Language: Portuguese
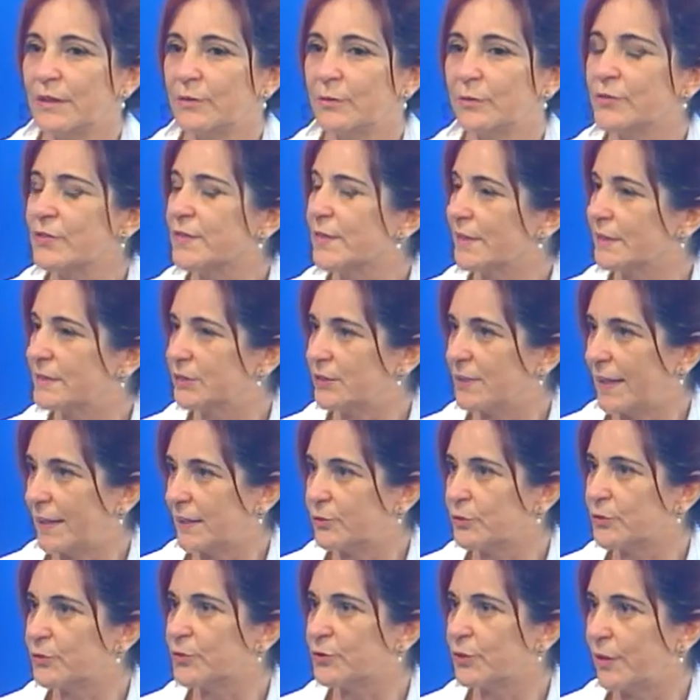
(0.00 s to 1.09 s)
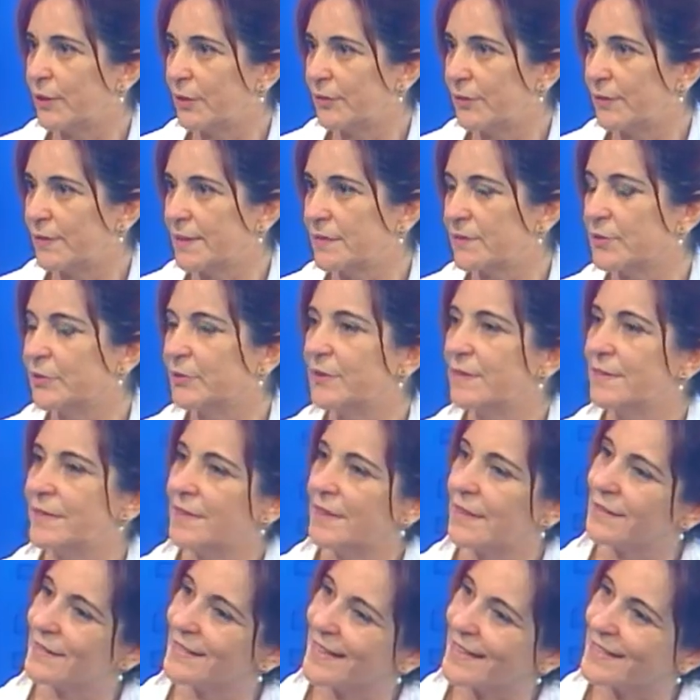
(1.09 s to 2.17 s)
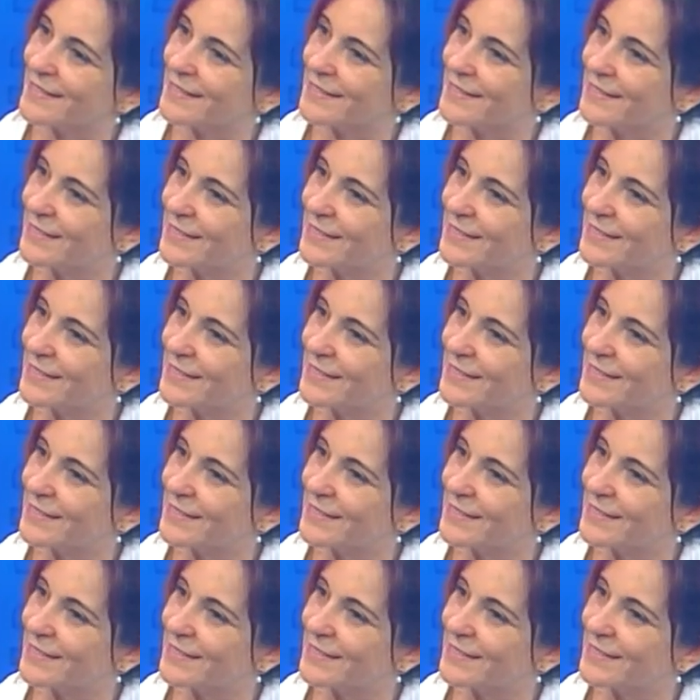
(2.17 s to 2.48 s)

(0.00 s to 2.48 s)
Os candidatos jovens com 16